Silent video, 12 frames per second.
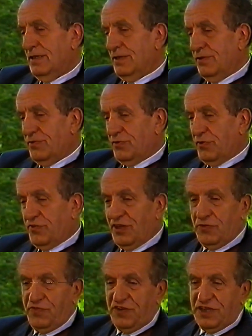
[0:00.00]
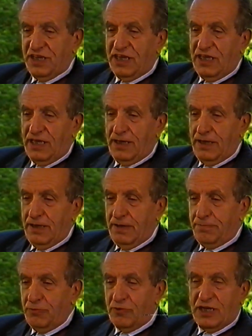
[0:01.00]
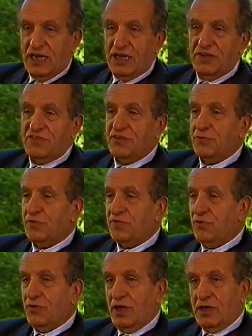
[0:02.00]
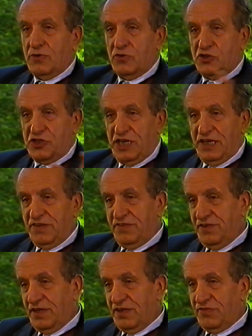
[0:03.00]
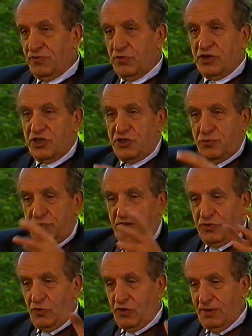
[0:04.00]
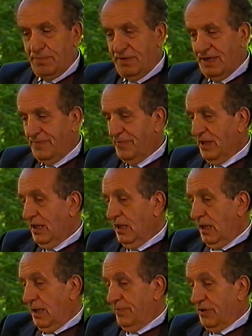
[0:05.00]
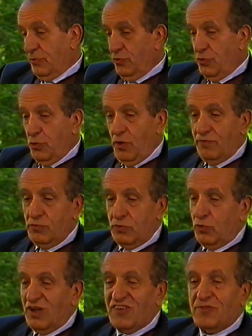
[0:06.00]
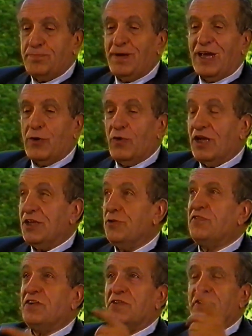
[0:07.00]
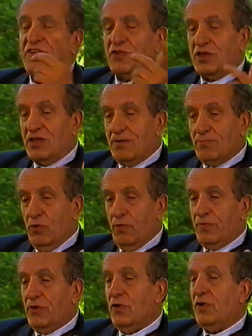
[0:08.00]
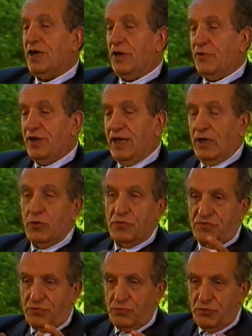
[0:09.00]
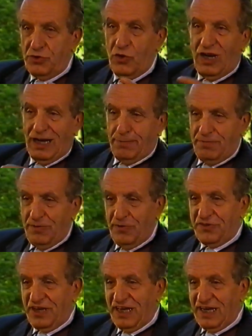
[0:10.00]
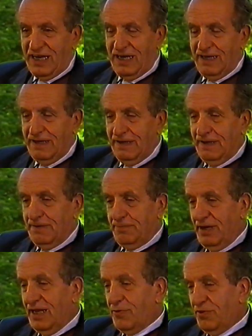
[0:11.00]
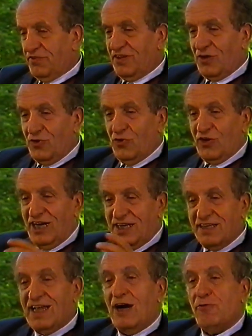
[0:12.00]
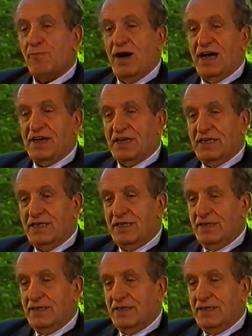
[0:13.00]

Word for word: Io sono stato fedele più che alle istituzioni, alle coscienze che sono cresciute attorno a me. Per cui ho avuto una specola di osservazione del mondo che non è lo studio, la biblioteca, ma è questa coralità umana,